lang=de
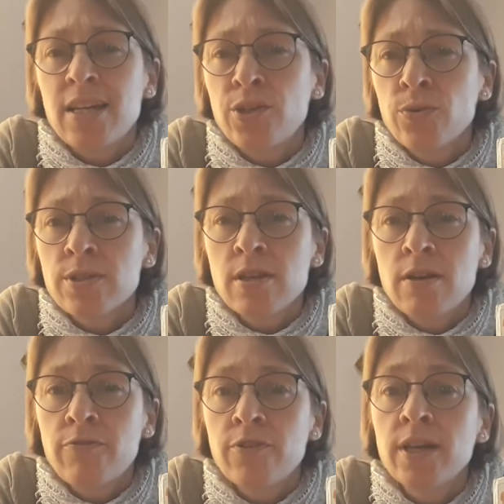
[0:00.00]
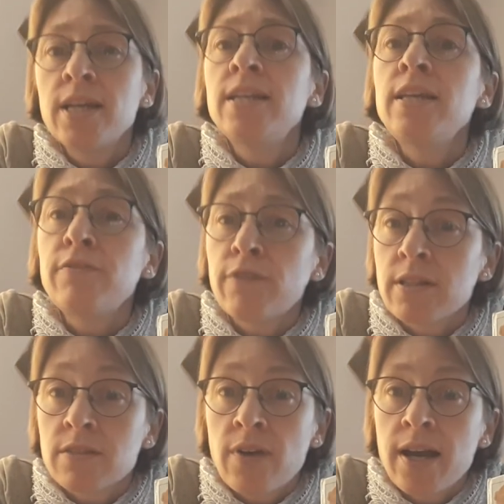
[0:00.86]
Josef nicht
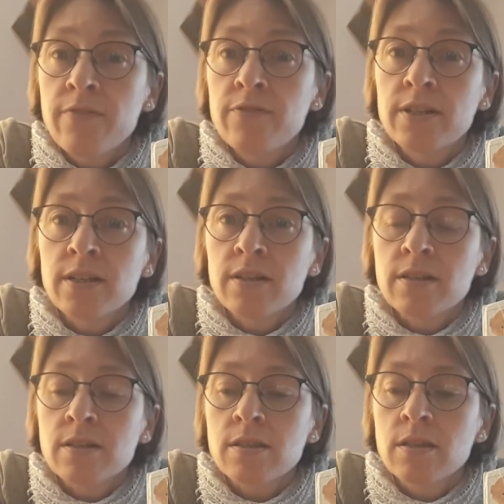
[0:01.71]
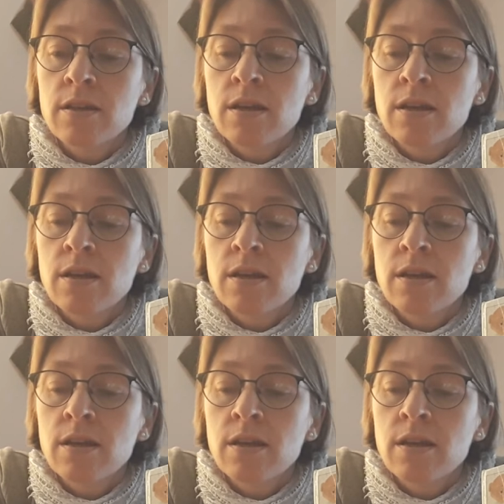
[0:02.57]
verzweifelt ist.